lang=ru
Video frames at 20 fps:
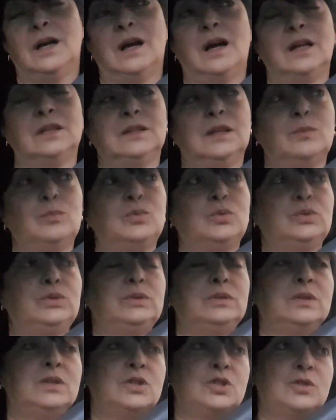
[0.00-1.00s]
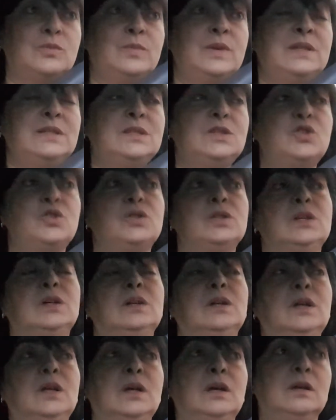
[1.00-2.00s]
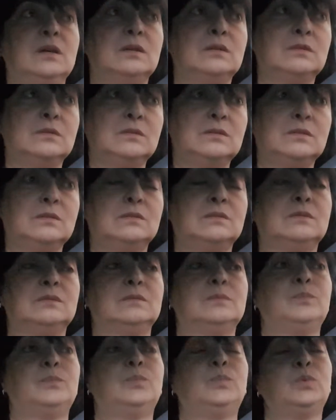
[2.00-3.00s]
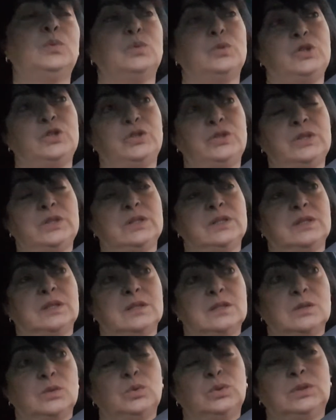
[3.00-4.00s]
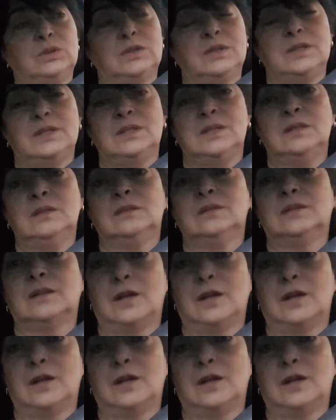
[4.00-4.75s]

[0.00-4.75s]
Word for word: Она будет ежемесячно э, по 400 злотых идти на